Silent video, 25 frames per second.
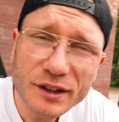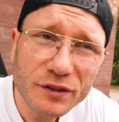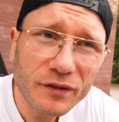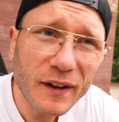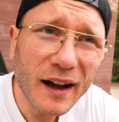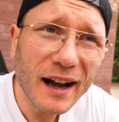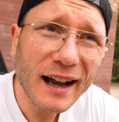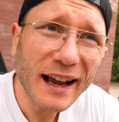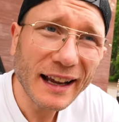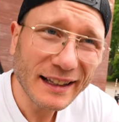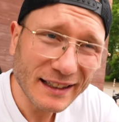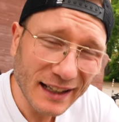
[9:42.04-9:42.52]
es
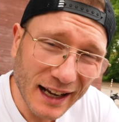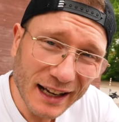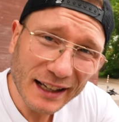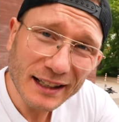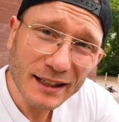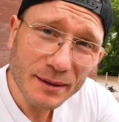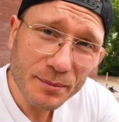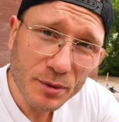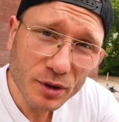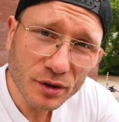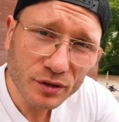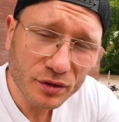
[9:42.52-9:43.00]
war recht
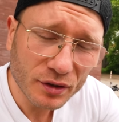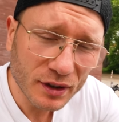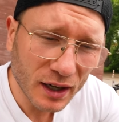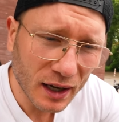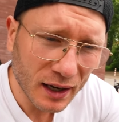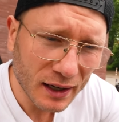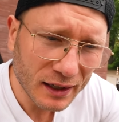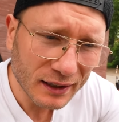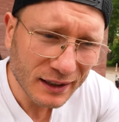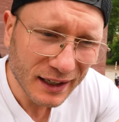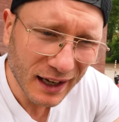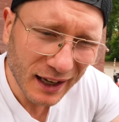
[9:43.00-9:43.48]

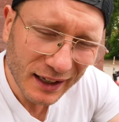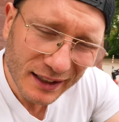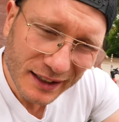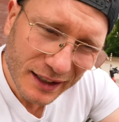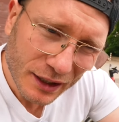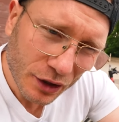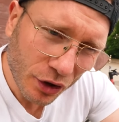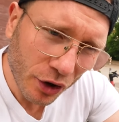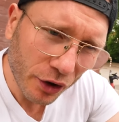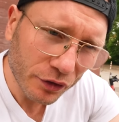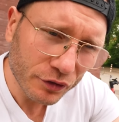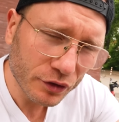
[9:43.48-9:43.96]
eindimensional, gerade
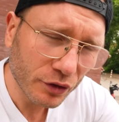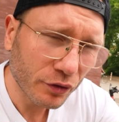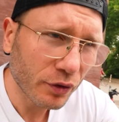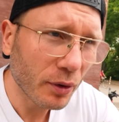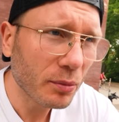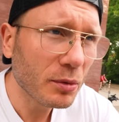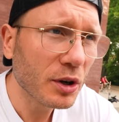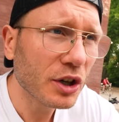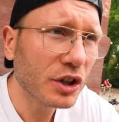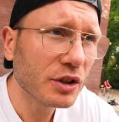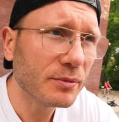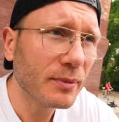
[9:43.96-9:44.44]
die Köfte
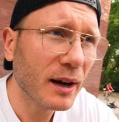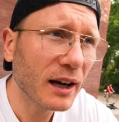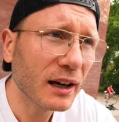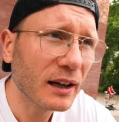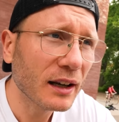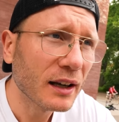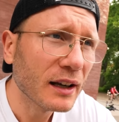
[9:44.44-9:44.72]
vom Geschmack.